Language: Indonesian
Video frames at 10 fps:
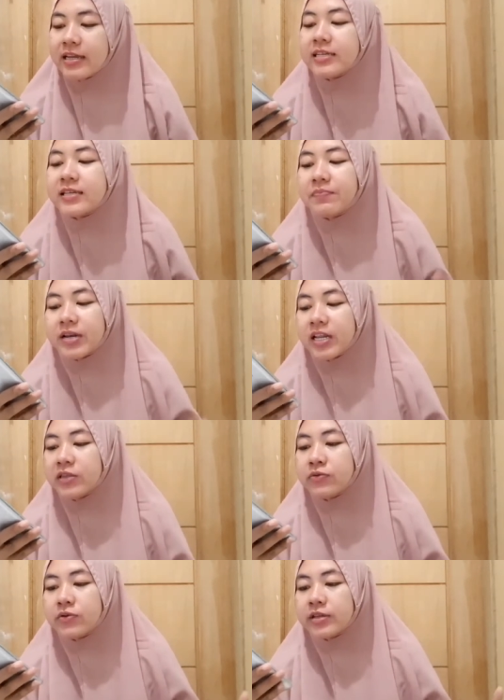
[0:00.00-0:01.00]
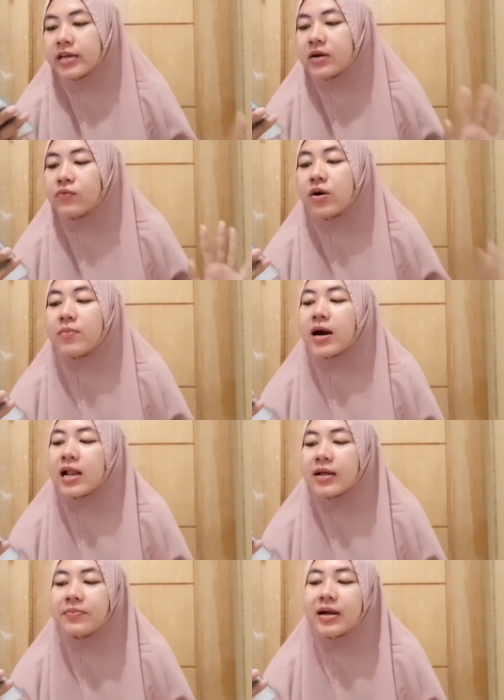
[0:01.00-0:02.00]
ini seperti di judulnya Gue
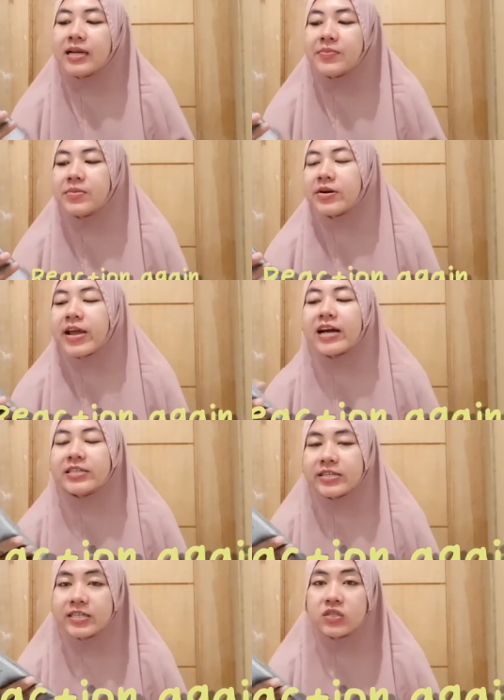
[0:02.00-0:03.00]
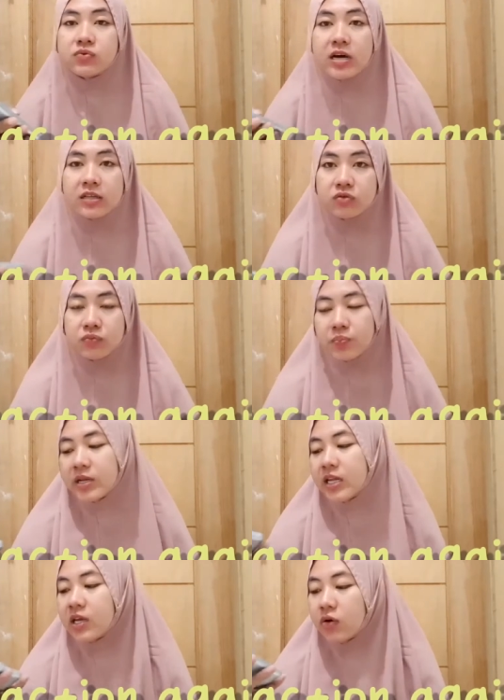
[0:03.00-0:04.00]
bakal kembali mereaction suatu
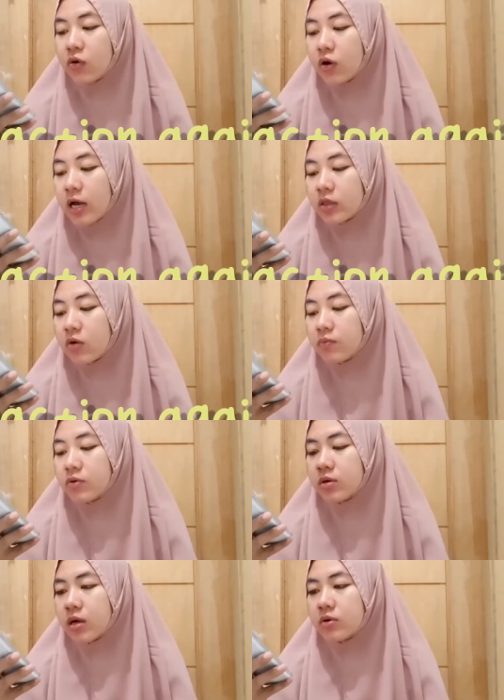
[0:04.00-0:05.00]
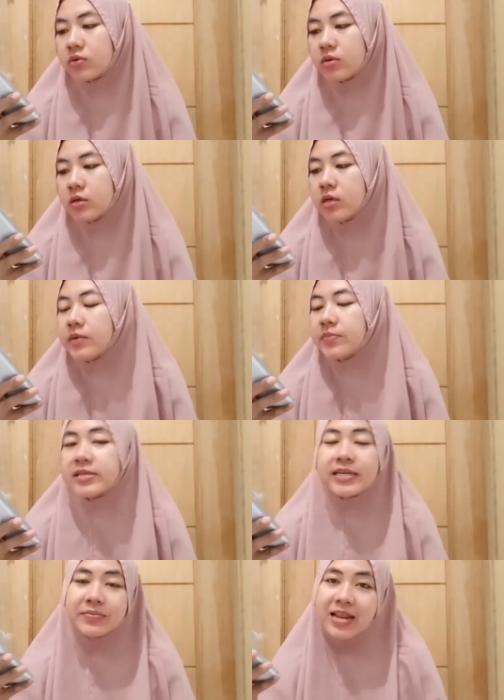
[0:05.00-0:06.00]
video Ataupun aduh,
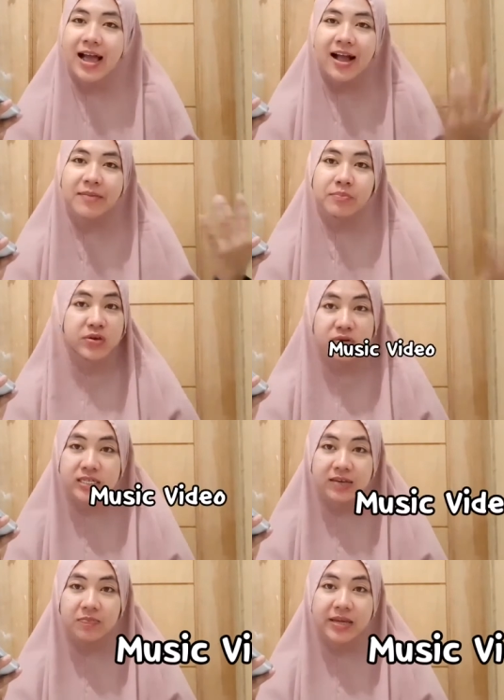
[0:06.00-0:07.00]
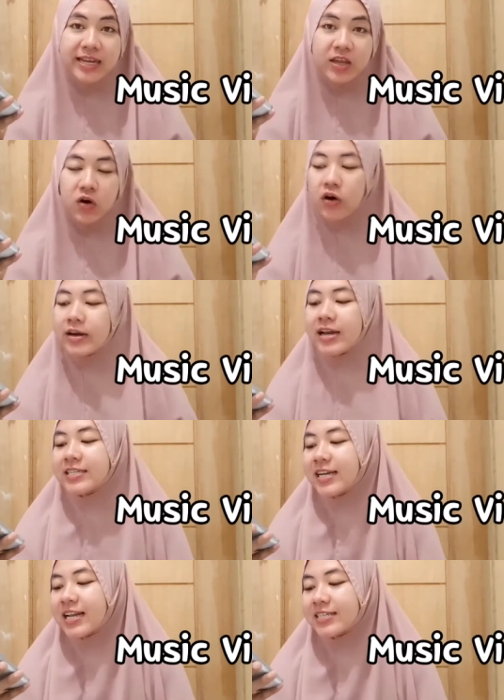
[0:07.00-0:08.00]
bisa dibilang music video Dari
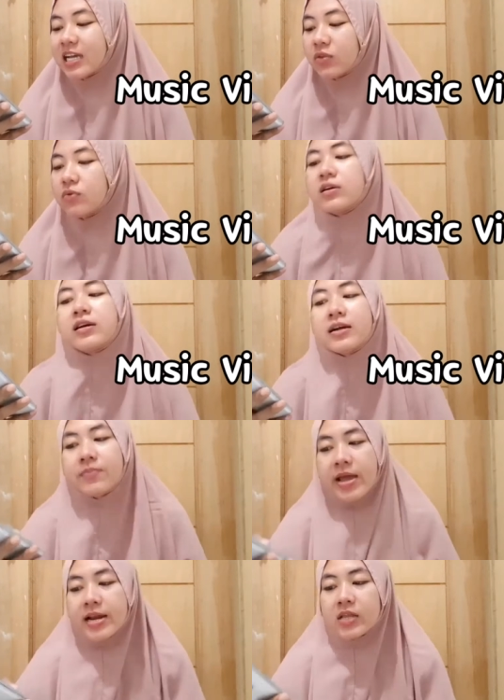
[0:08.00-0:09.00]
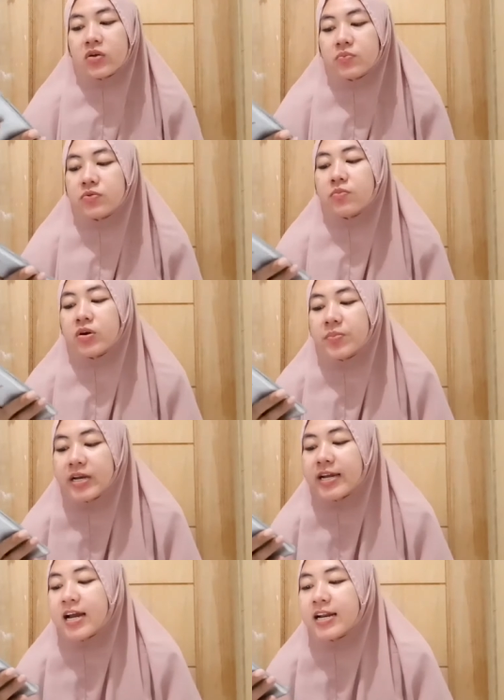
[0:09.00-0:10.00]
salah satu girl band ataupun boy
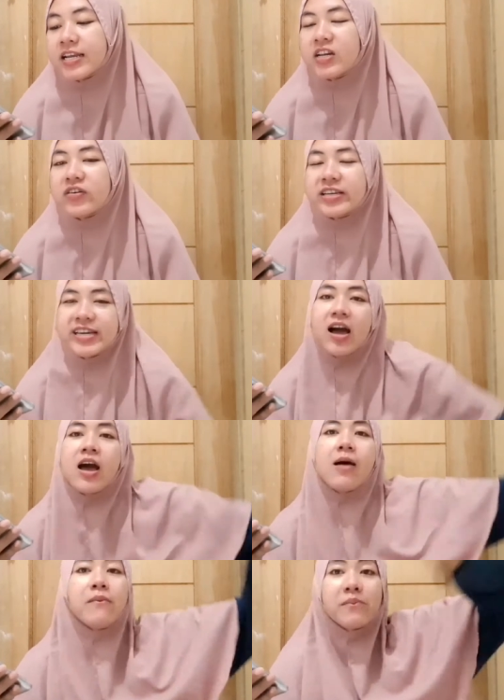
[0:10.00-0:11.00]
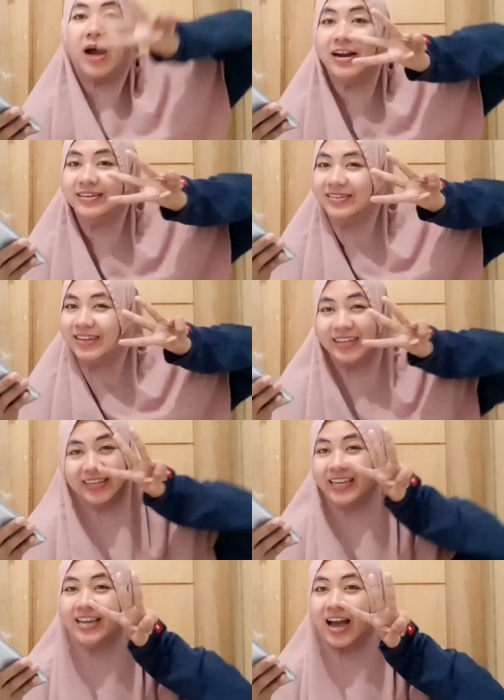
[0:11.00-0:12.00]
band yang ada di Indonesia Part
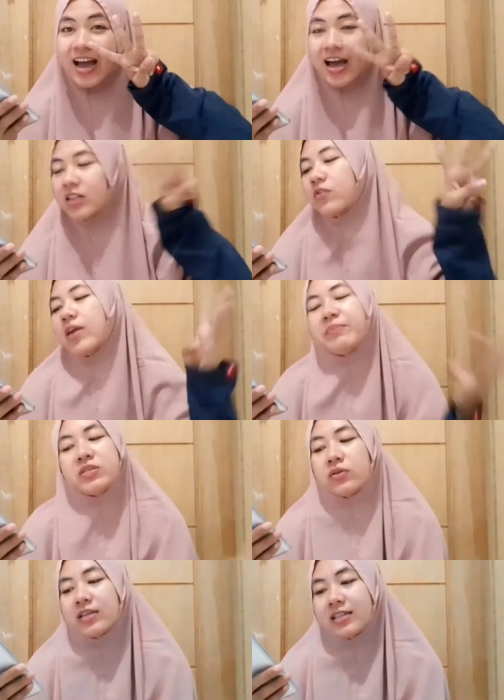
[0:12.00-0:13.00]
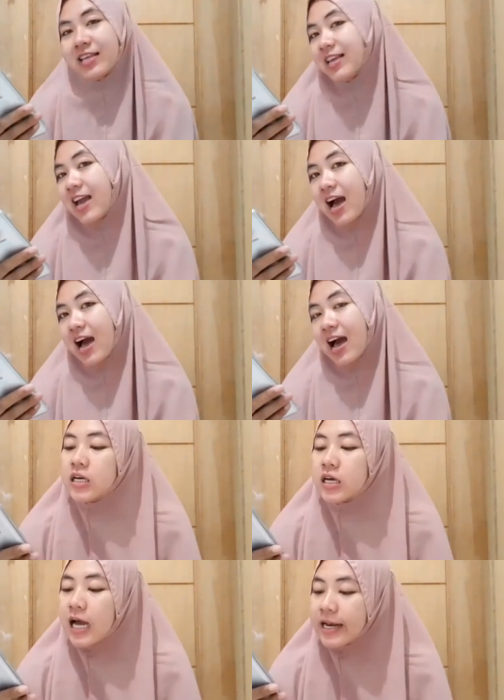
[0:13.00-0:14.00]
ketiga atau episode ketiga
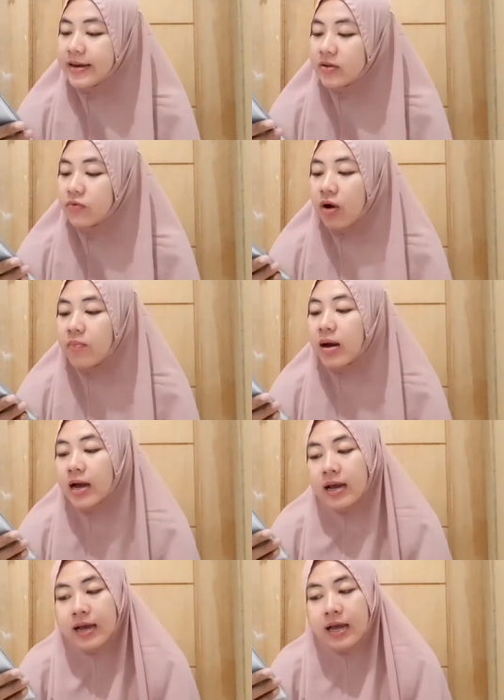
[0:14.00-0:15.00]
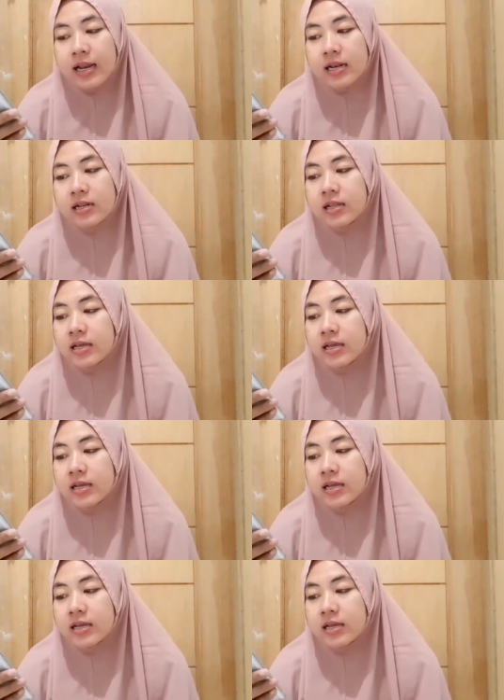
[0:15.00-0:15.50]
Kali ini gue bakal